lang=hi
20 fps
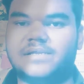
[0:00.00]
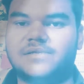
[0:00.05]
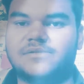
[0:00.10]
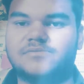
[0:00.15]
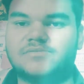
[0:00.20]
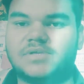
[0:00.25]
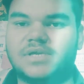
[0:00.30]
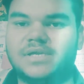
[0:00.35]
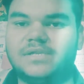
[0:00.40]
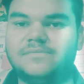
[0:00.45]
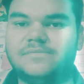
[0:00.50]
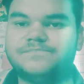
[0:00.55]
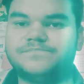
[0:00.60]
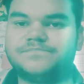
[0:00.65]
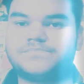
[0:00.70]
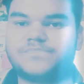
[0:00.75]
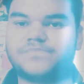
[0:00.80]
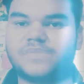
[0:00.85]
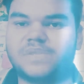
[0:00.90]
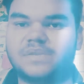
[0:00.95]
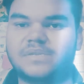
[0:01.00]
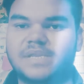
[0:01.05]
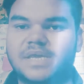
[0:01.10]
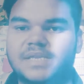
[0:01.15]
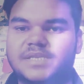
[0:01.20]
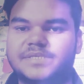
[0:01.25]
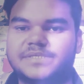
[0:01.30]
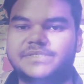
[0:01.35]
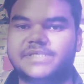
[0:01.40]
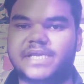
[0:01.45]
के अनुसार ना
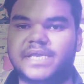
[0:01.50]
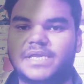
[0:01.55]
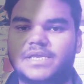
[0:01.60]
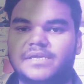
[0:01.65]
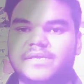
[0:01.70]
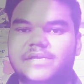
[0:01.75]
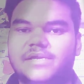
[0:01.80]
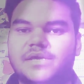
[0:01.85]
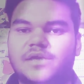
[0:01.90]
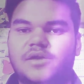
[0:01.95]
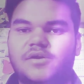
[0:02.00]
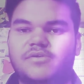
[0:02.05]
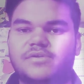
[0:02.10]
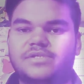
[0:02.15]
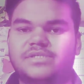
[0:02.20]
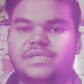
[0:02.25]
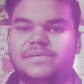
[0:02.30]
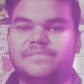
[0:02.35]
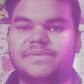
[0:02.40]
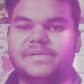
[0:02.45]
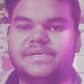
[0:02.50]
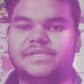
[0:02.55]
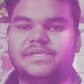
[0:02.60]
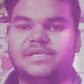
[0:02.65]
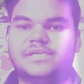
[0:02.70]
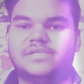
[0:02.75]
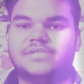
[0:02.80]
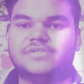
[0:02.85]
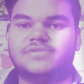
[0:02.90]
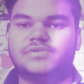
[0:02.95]
ली जाए और इसे
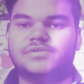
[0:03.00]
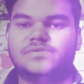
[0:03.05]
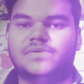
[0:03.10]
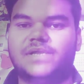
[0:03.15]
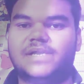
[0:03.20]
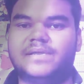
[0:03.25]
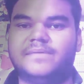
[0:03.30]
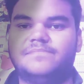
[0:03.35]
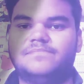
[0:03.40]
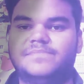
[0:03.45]
मेडिकल स्टोर वाला